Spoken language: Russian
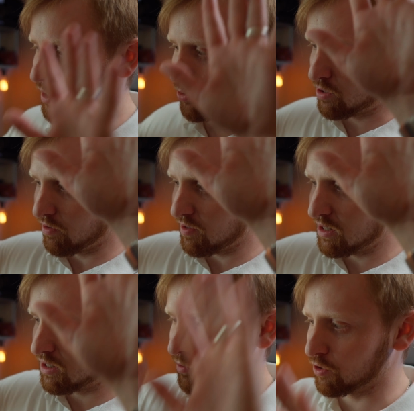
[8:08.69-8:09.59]
То есть вы
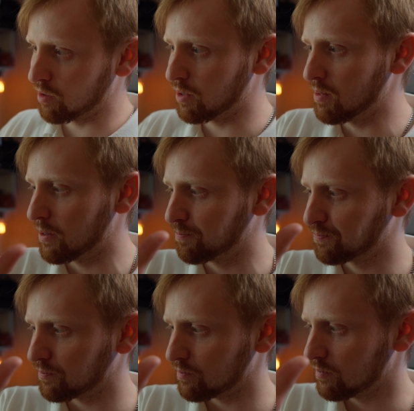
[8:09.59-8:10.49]
видите, вот, например,
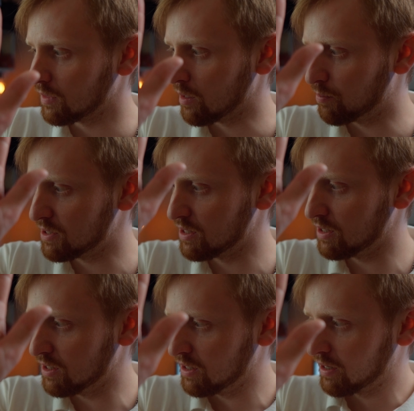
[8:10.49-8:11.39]

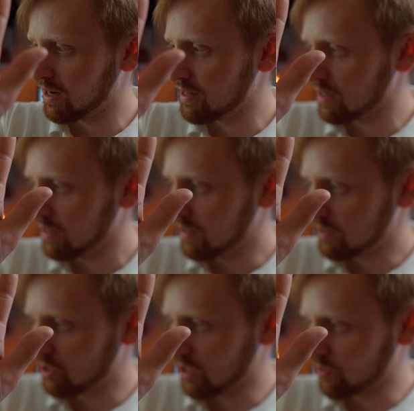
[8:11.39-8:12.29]
посередине экрана,
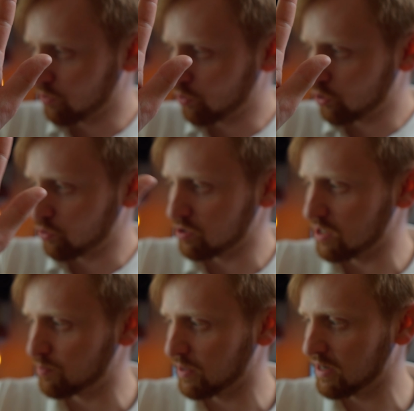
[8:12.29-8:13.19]
сейчас вот то, что
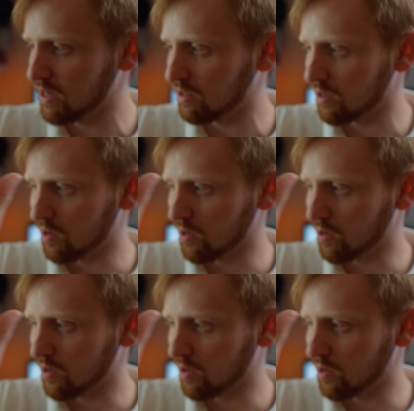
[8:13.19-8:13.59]
здесь прыгает,